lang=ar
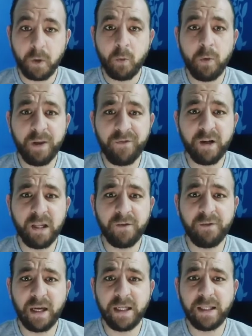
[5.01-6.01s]
وفي اللايف
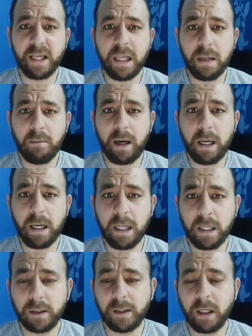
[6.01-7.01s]
ده هنتكلم
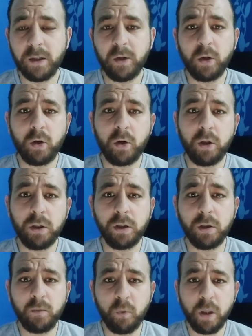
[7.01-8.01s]
على ثلاث نقاط
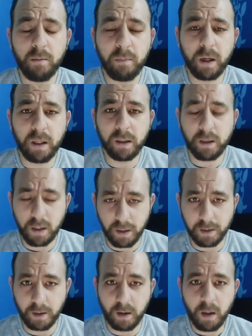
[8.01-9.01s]
مهمة
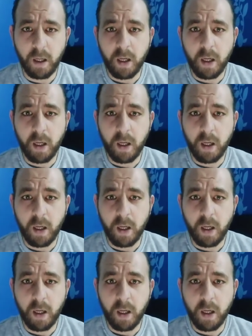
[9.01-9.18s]
النهاردة